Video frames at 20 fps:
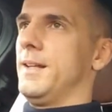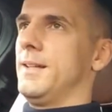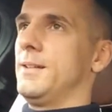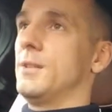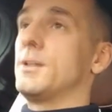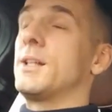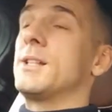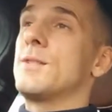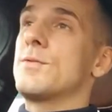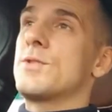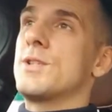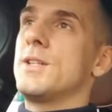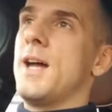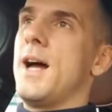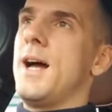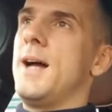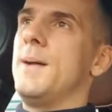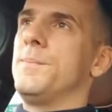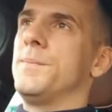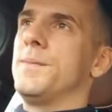No ta
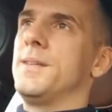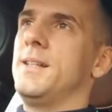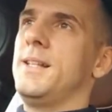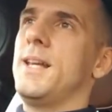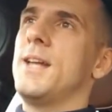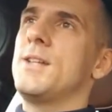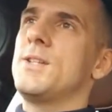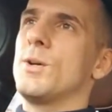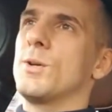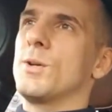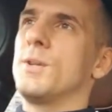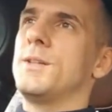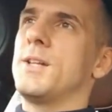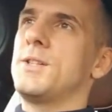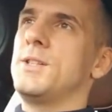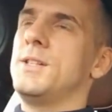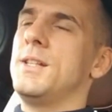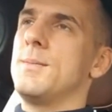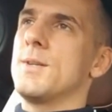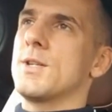dziewczyna jedzie
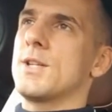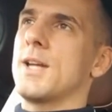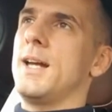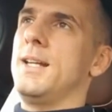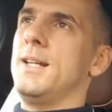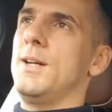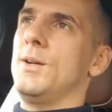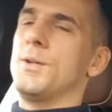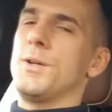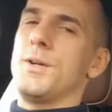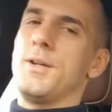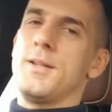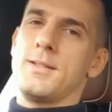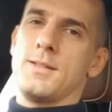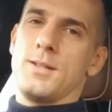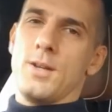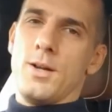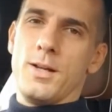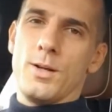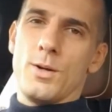oglądać inne mieszkanie, ono
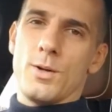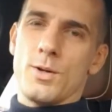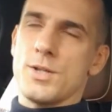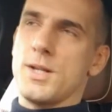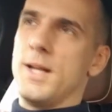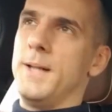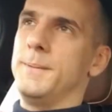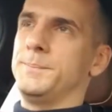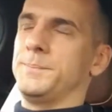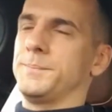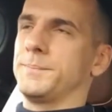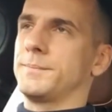jest trochę gorsze